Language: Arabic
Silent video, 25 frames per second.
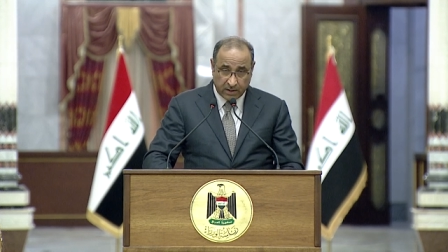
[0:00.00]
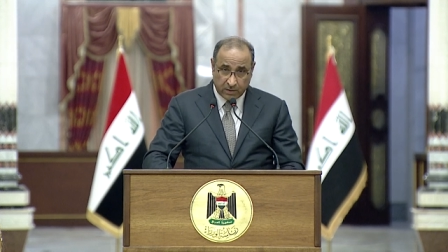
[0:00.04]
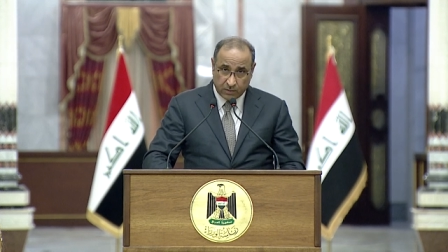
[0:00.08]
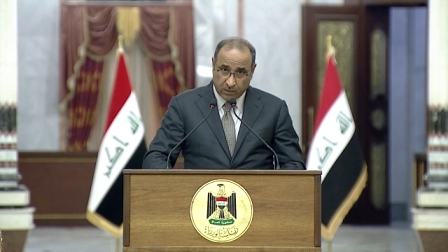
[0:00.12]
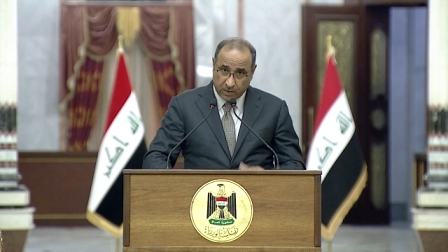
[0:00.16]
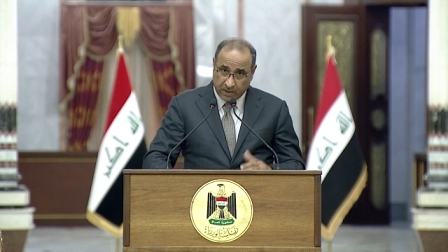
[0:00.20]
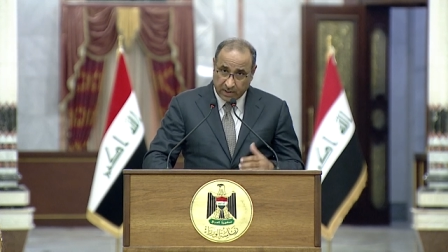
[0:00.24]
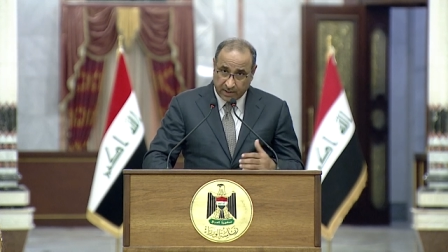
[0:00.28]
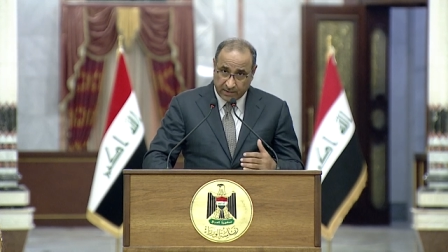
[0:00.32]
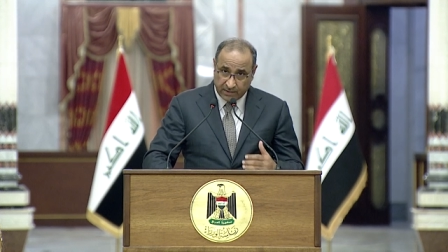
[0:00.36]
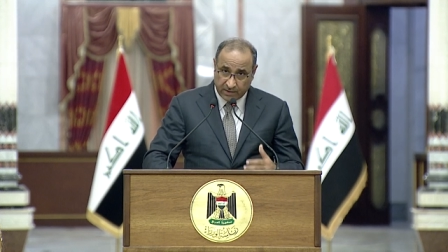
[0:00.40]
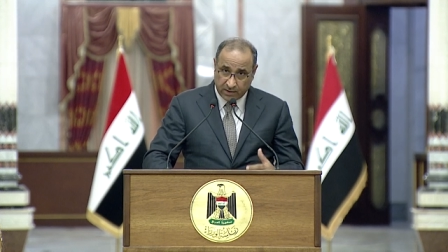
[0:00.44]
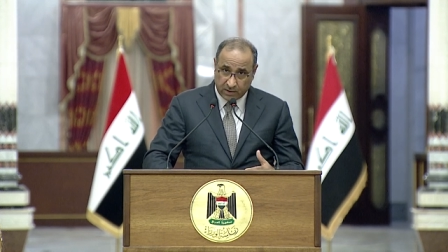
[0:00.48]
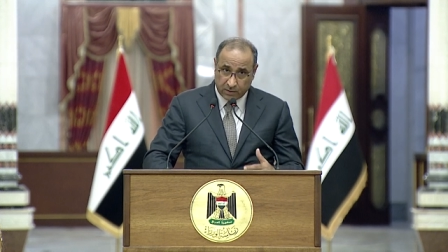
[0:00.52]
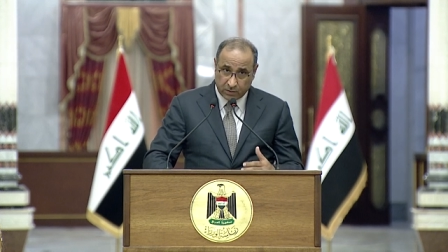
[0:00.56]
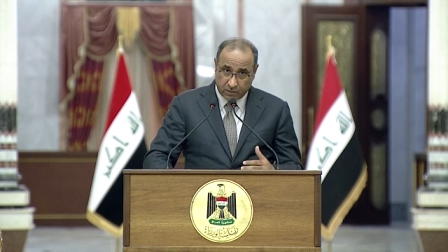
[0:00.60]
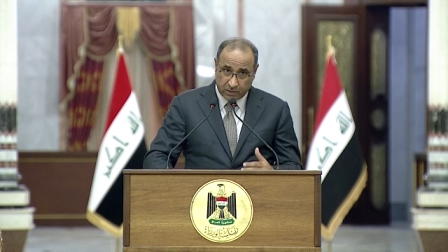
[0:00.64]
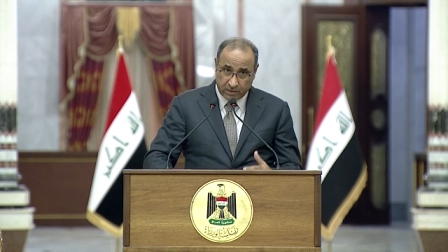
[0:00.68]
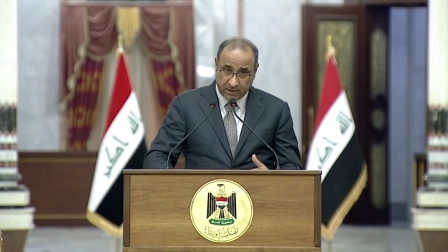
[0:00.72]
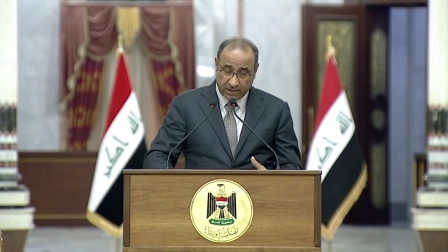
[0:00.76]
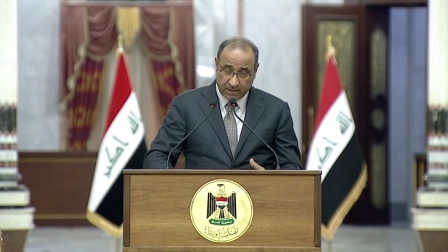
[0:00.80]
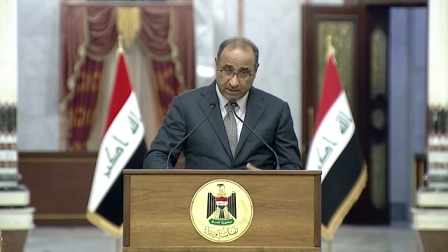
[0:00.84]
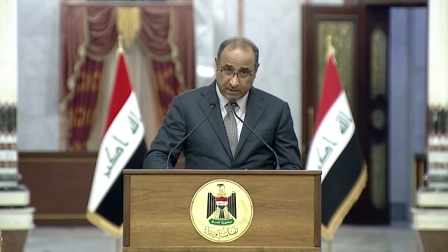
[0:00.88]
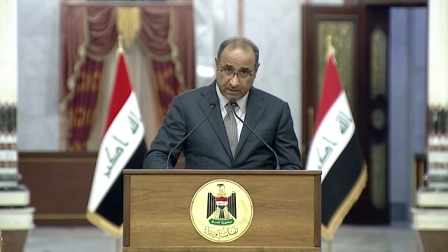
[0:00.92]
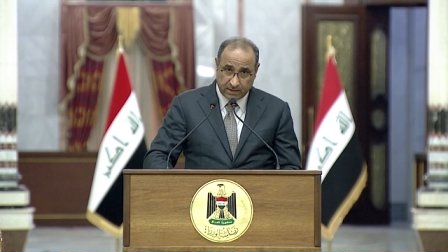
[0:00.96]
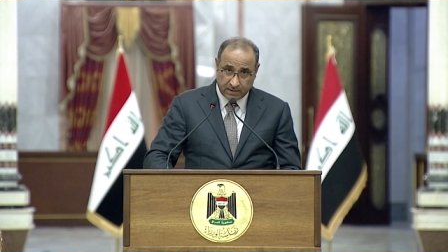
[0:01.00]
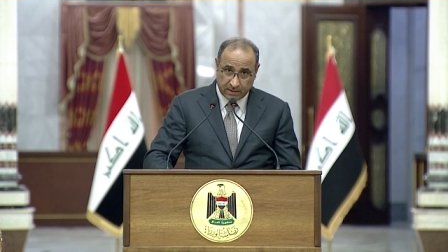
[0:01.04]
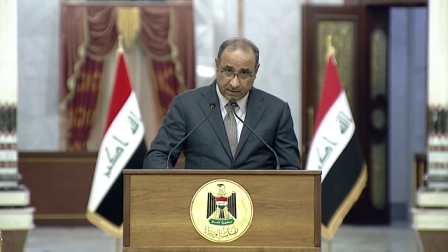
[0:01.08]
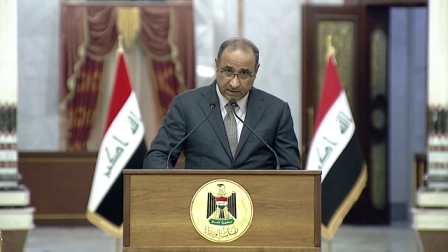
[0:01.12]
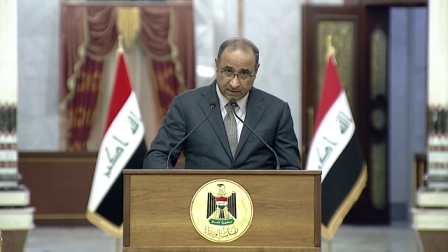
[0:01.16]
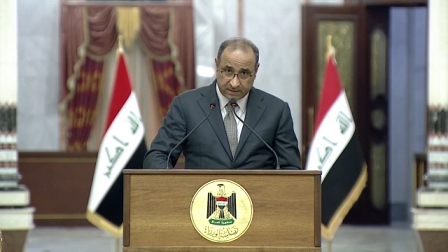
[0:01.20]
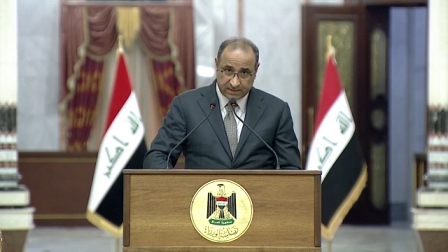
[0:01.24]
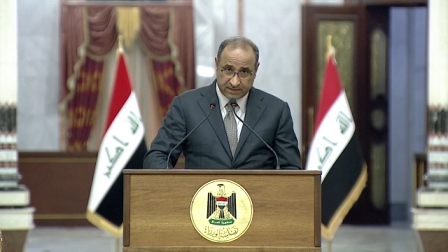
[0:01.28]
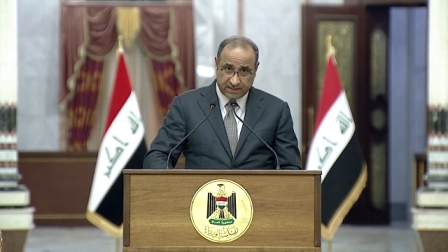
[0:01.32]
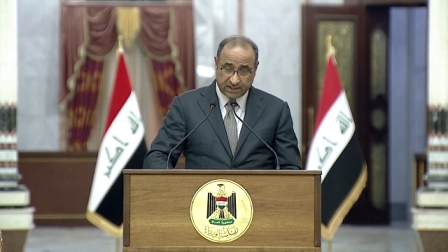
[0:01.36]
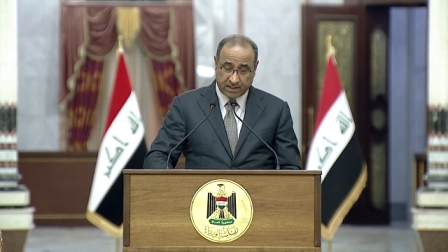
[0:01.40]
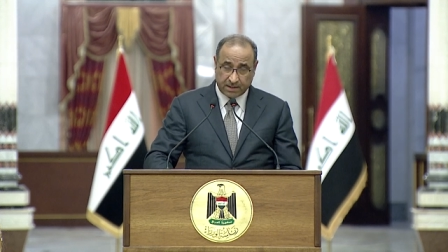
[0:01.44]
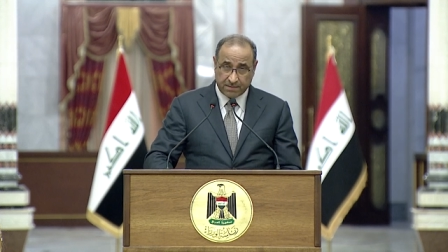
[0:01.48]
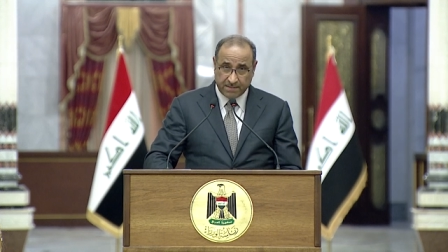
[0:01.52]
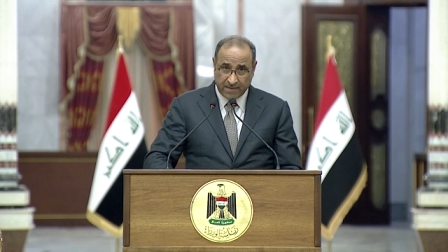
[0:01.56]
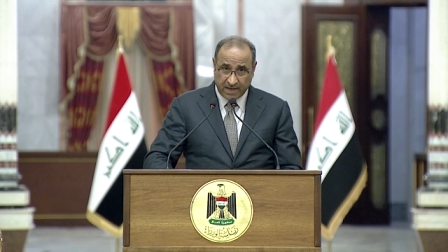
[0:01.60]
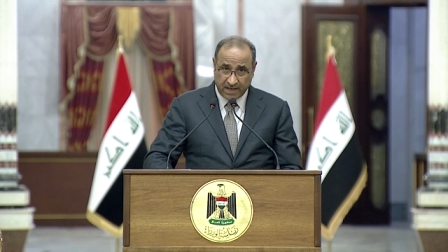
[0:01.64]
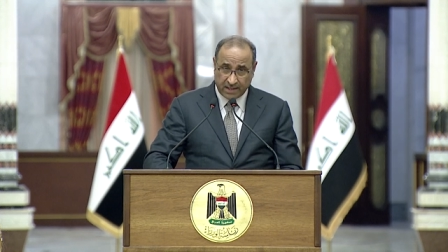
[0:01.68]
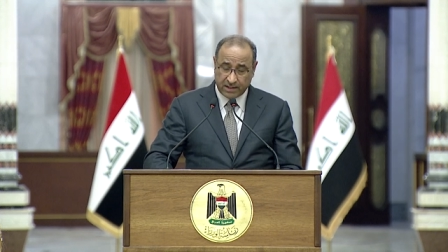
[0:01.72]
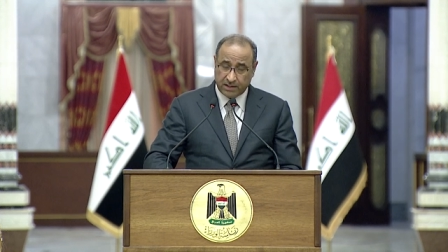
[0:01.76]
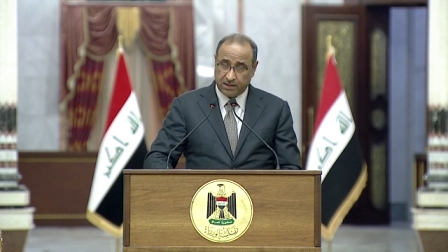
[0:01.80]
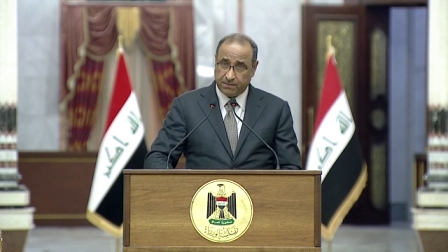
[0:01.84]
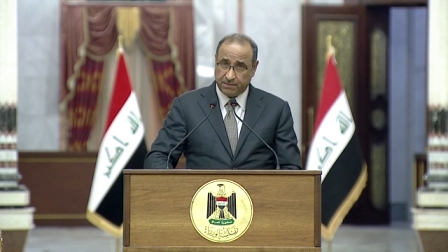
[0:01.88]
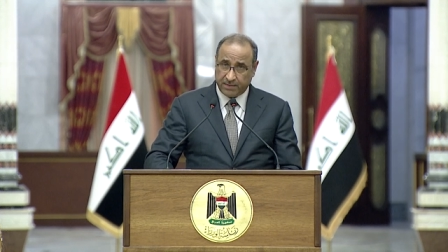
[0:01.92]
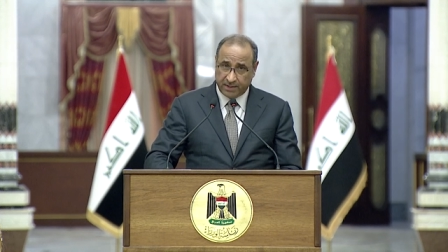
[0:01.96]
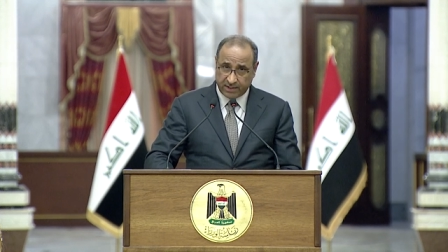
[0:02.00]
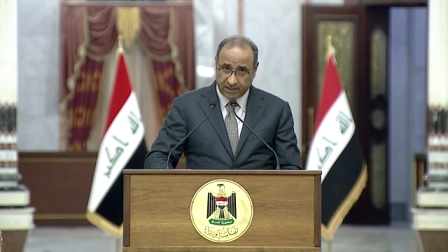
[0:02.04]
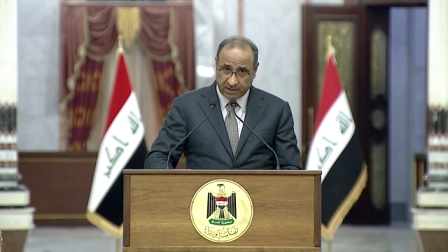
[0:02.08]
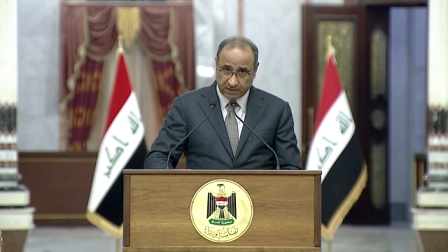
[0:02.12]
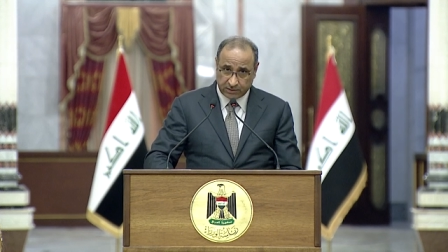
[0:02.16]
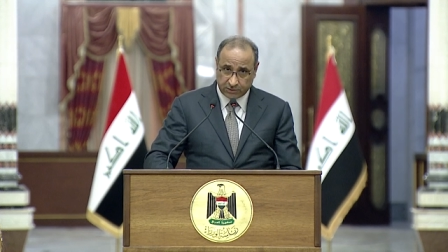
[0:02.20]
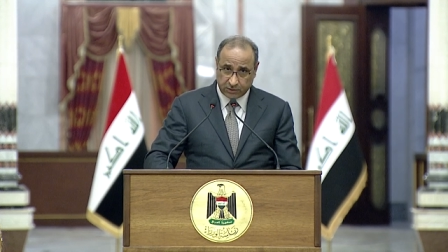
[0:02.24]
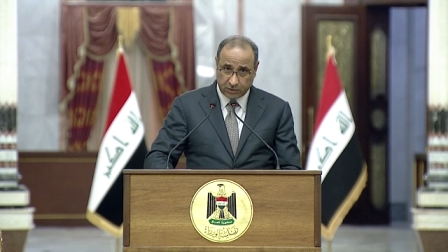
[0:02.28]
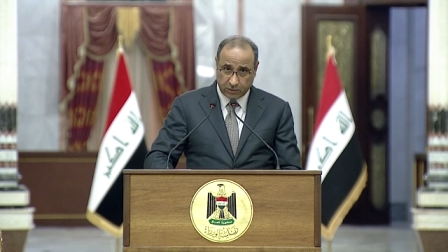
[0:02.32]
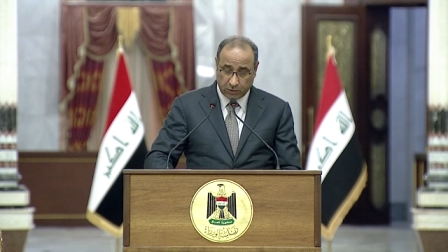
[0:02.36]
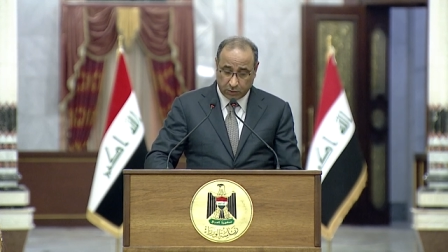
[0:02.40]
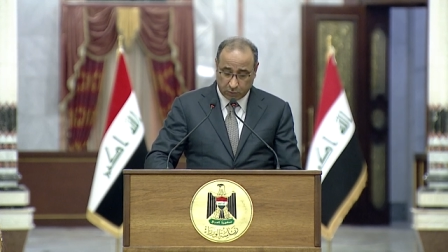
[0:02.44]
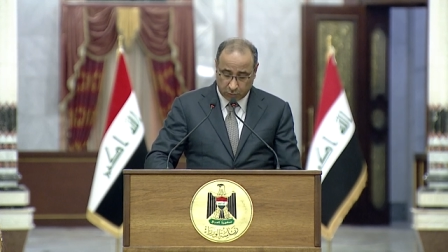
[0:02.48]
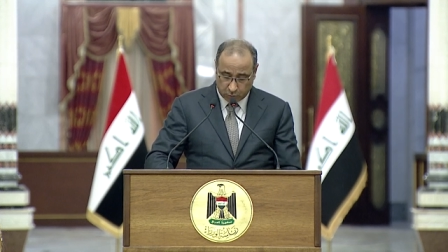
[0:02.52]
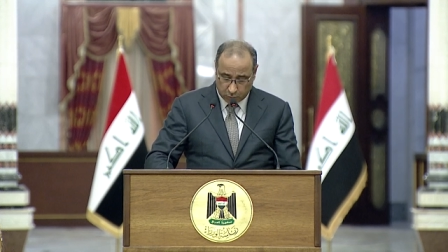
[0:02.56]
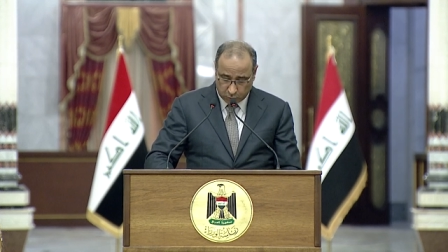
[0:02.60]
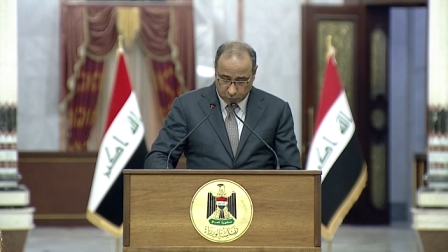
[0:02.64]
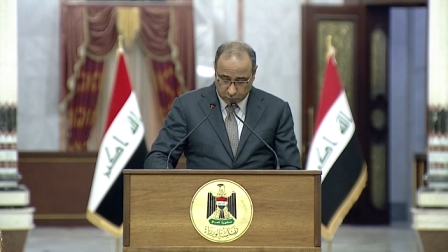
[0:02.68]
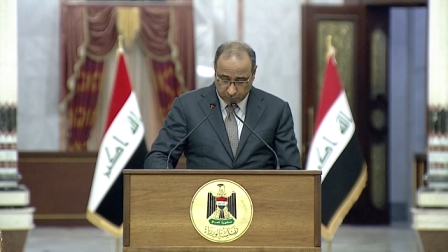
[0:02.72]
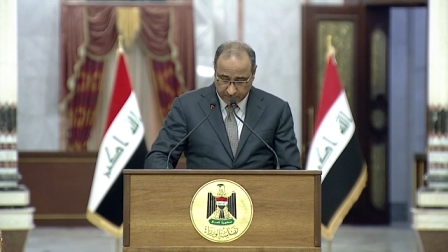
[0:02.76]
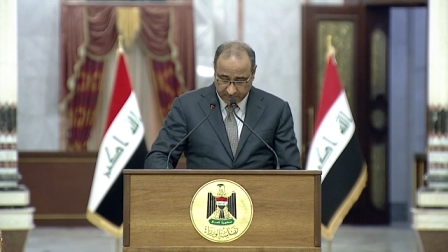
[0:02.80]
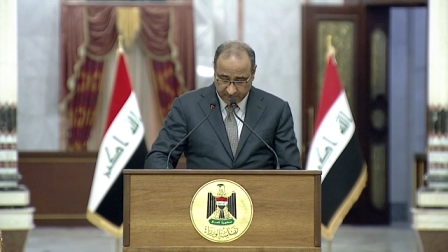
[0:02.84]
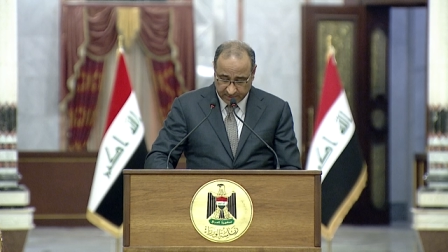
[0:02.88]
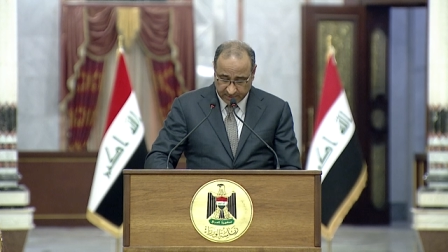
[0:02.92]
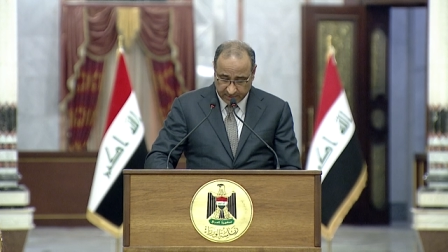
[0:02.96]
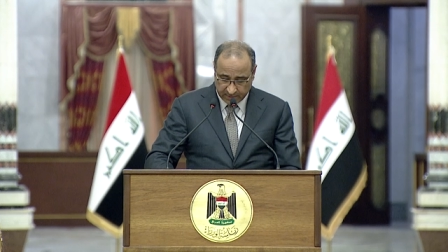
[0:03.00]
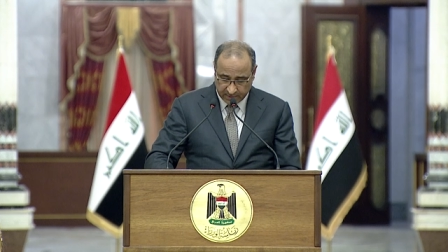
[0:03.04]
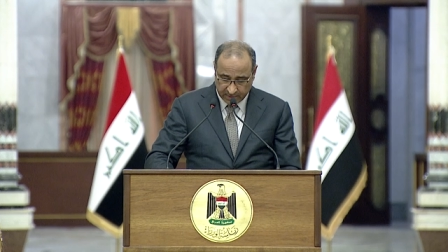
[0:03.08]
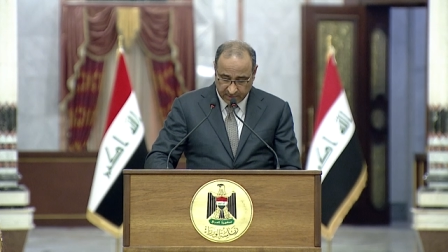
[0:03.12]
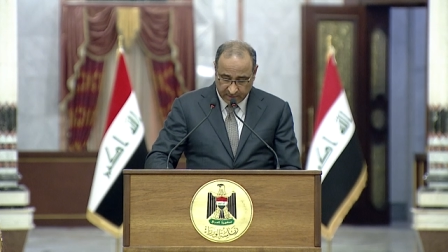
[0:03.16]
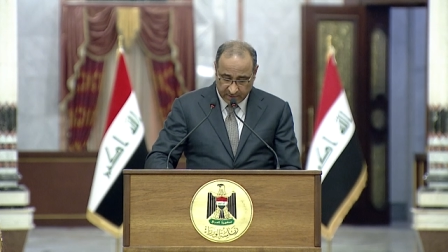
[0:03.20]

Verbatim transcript: وهذا هو استكمال لمنهج الحكومه